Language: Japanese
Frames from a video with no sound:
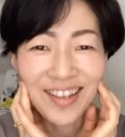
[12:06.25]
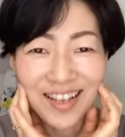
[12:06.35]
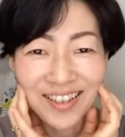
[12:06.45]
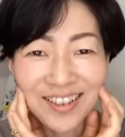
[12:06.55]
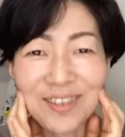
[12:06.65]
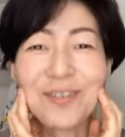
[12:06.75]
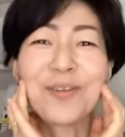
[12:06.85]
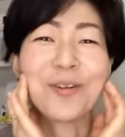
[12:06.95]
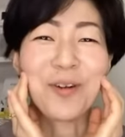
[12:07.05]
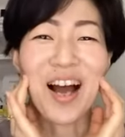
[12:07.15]
てっていう
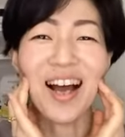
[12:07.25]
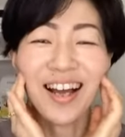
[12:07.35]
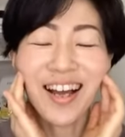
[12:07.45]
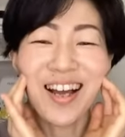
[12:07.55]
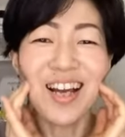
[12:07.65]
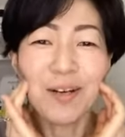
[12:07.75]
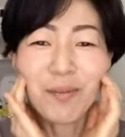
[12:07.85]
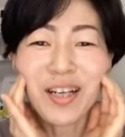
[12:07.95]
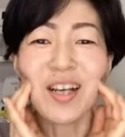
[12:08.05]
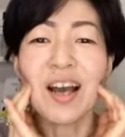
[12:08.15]
ことがやっ
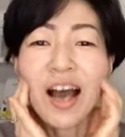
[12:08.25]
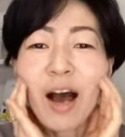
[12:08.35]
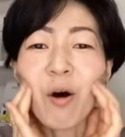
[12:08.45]
ぱり